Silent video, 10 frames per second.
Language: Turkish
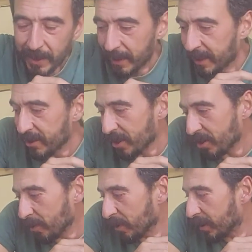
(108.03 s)
İkinci
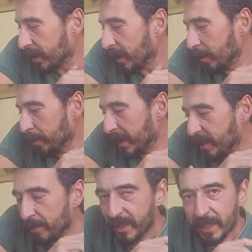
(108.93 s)
aşamada da
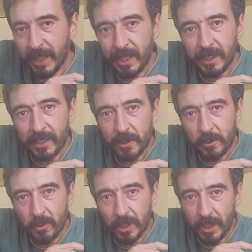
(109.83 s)
belli bir yere geldikten
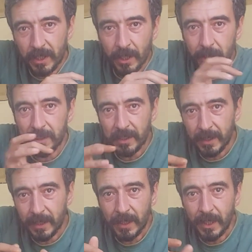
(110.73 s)
sonra
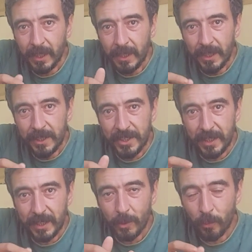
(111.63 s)
kalanları
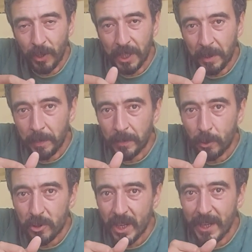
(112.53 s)
işte ufalayıp
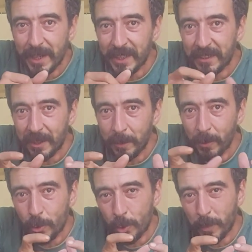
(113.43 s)
toz haline getirip
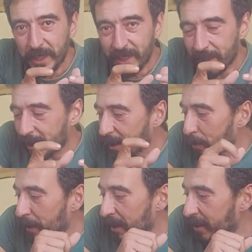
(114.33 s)
küçük paketlere
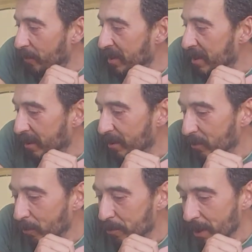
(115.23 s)
paketlemek
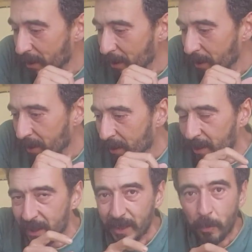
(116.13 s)
şeklinde olacak.
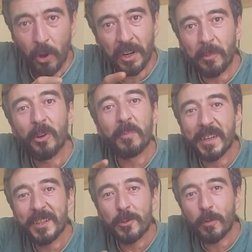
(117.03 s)
E, bu ara
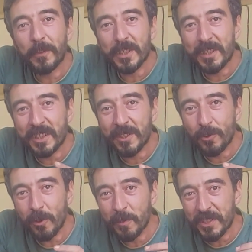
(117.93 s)
bölümlerinin çok fazla
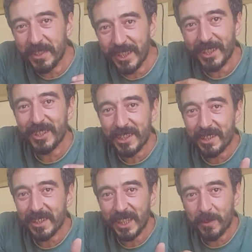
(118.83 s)
sıkıcı olmasın diye hızlı
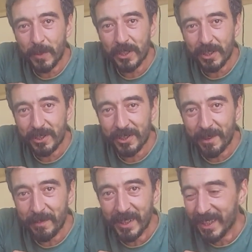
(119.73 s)
hızlı geçmeye çalışacağım.